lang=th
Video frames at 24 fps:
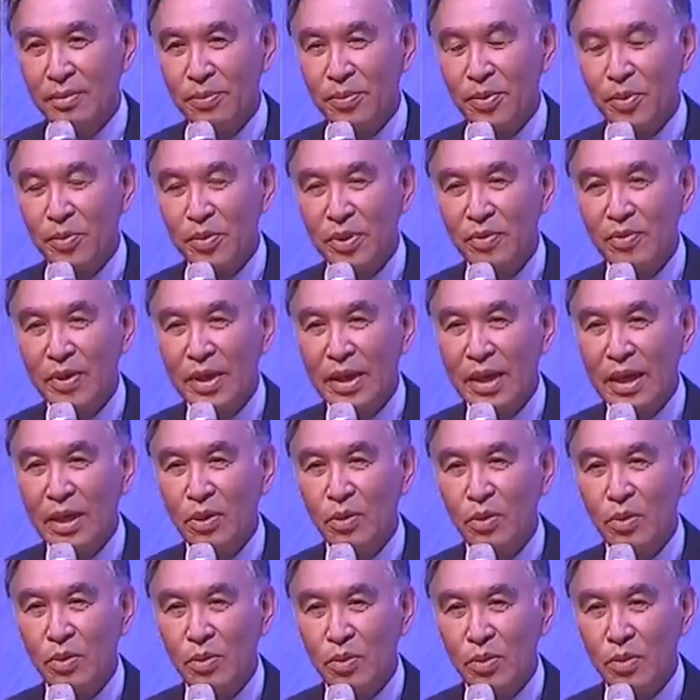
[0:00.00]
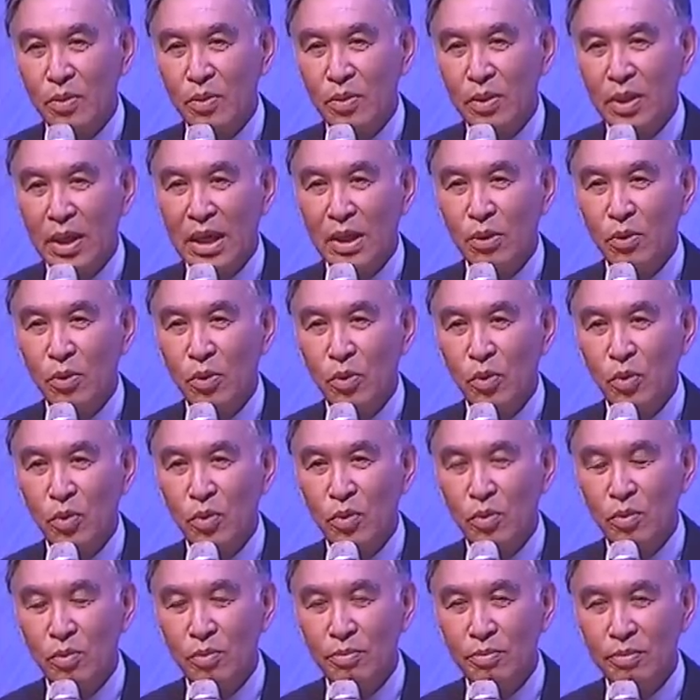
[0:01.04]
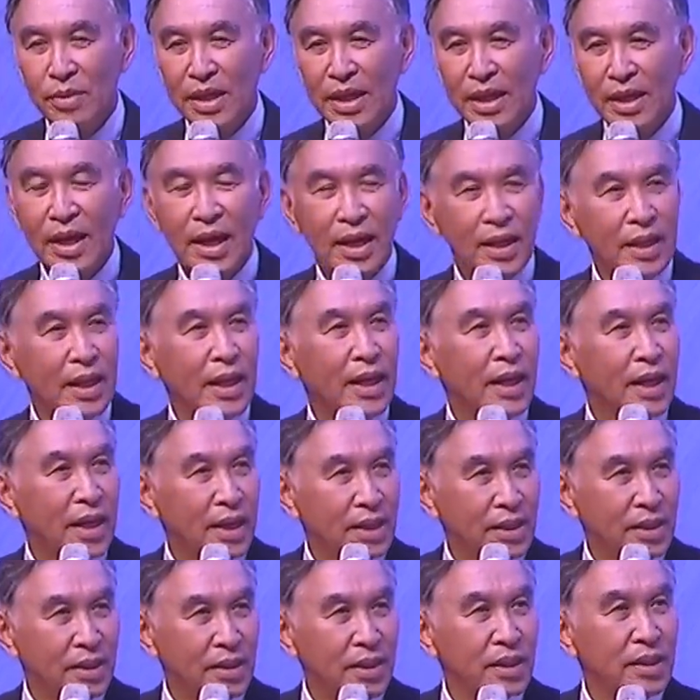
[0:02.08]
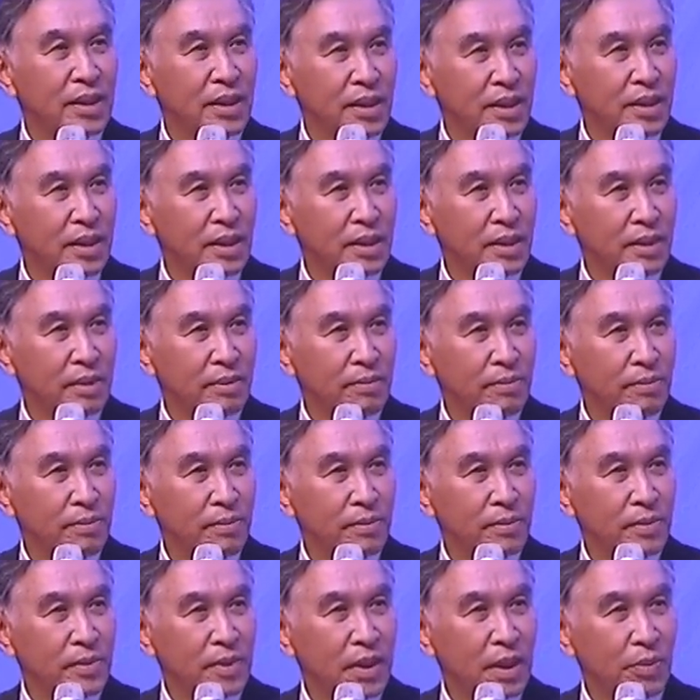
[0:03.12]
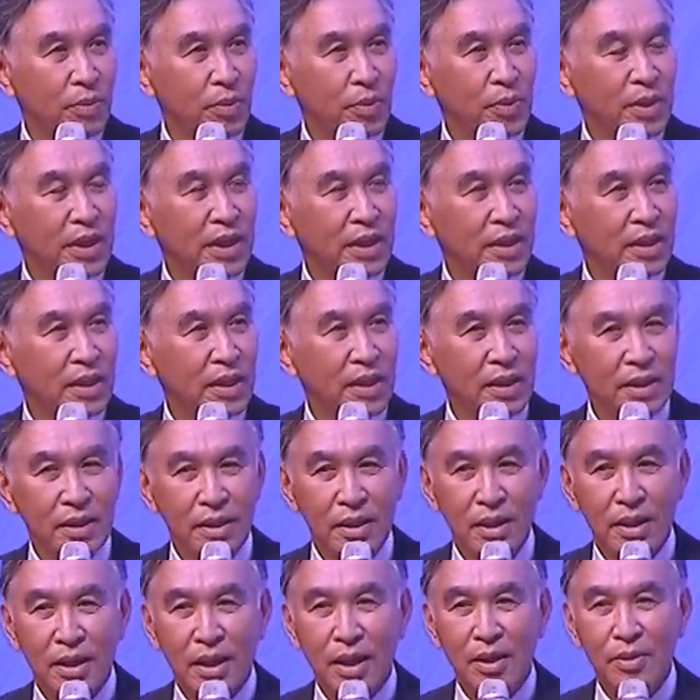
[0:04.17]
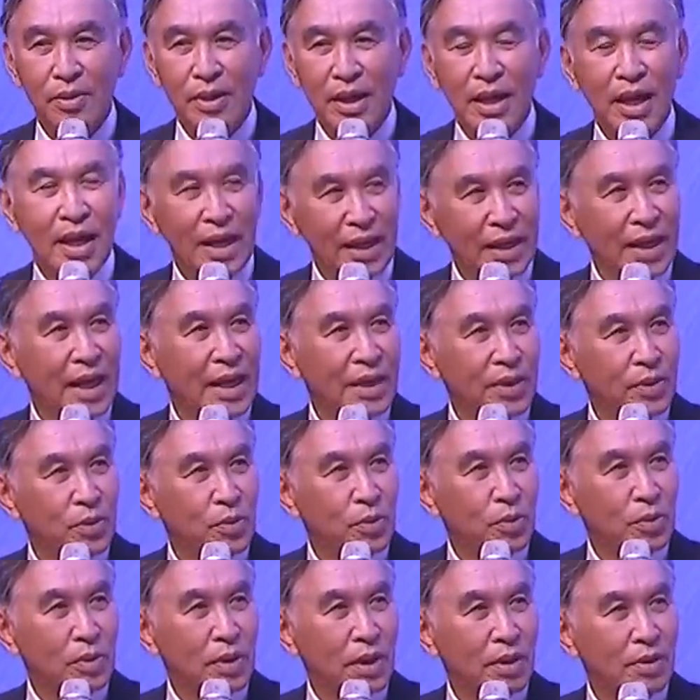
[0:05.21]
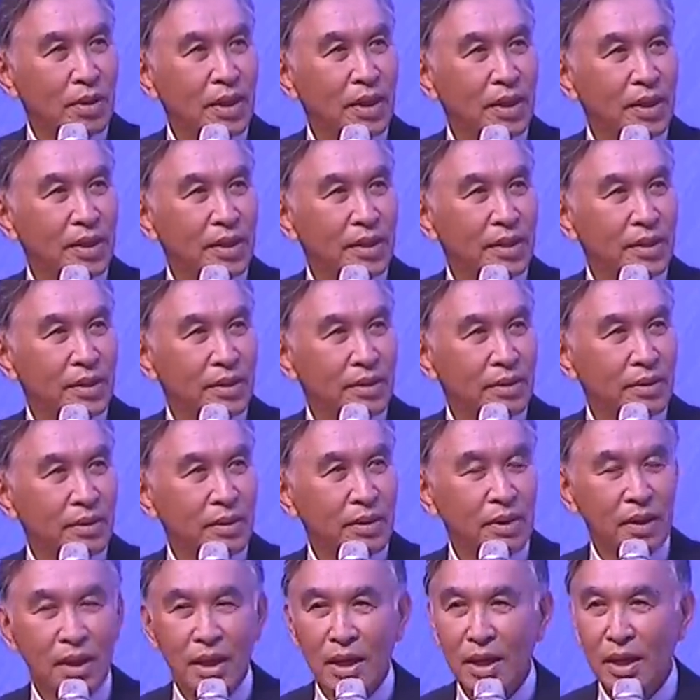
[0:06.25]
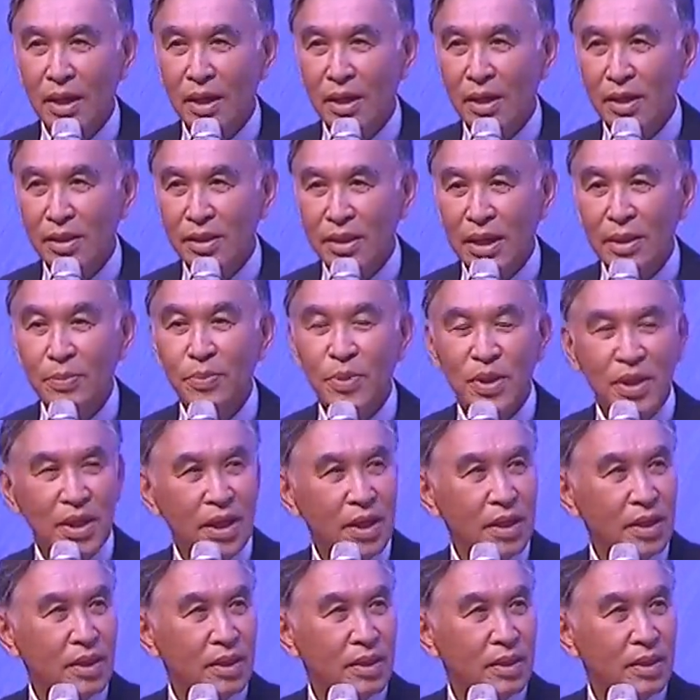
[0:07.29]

ผมคิดว่าเราไม่ได้ขาดแรงงานอย่างที่คิดถ้าผมคิดนะเรายังหาได้อยู่เราก็เลยใช้เปลือง